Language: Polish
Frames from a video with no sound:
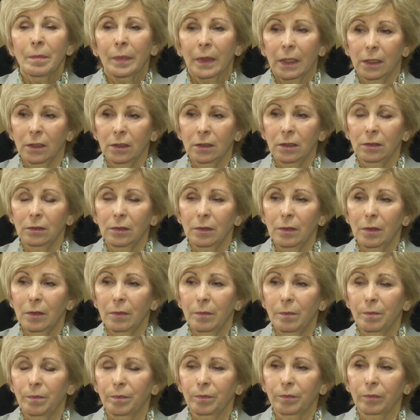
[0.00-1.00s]
Y,
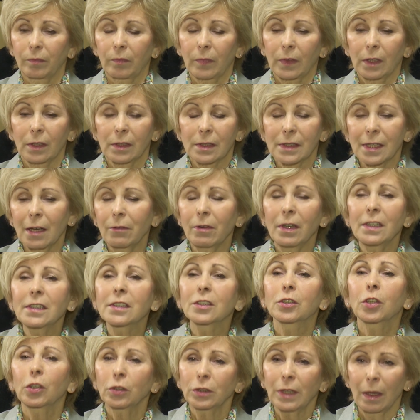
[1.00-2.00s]
Cała
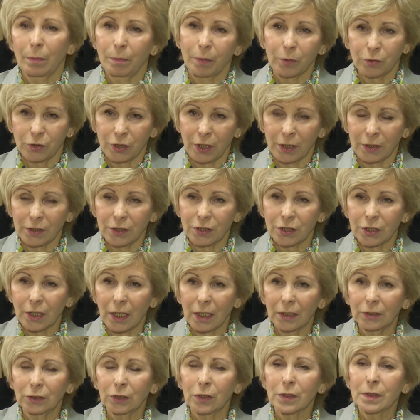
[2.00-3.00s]
istota
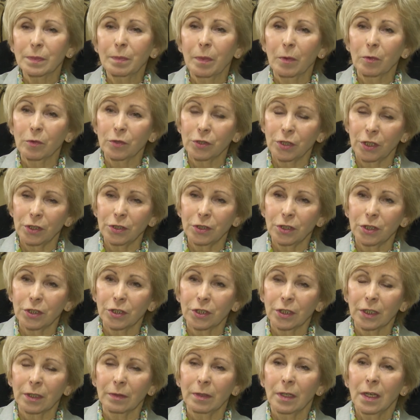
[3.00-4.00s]
poczęcia to jest połączenie
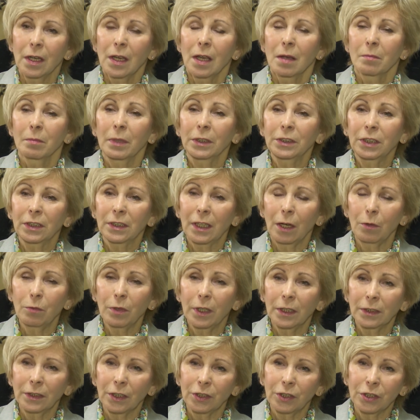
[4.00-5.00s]
się materiału
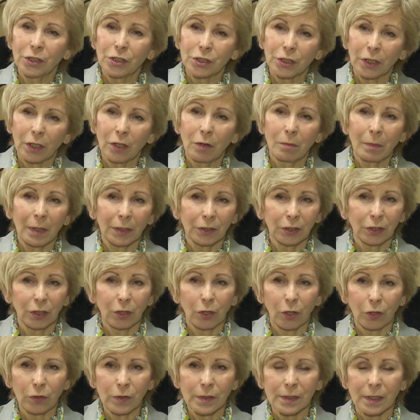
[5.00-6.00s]
genetycznego matki
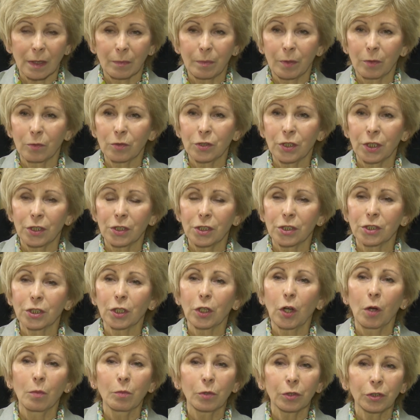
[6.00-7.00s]
i ojca, połączenie
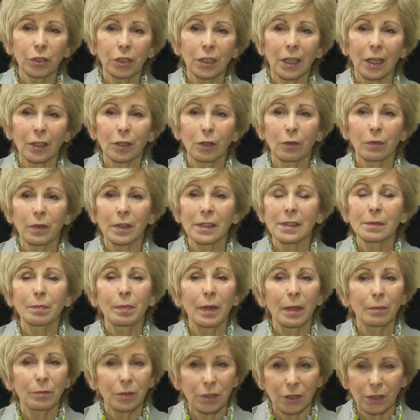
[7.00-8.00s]
się komórki jajowej z
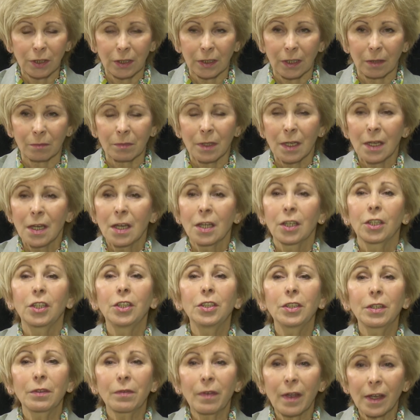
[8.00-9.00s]
plemnikiem.
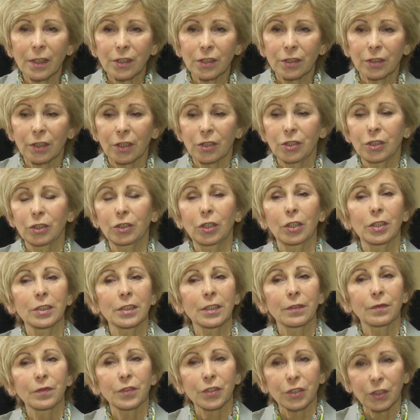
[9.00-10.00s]
I nieważne, czy to
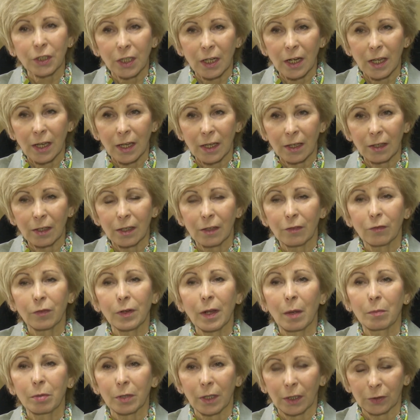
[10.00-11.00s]
jest w szkle, w
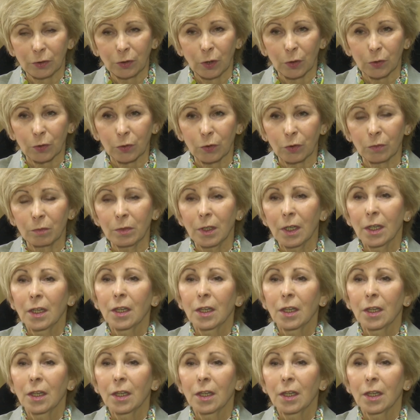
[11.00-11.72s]
laboratorium,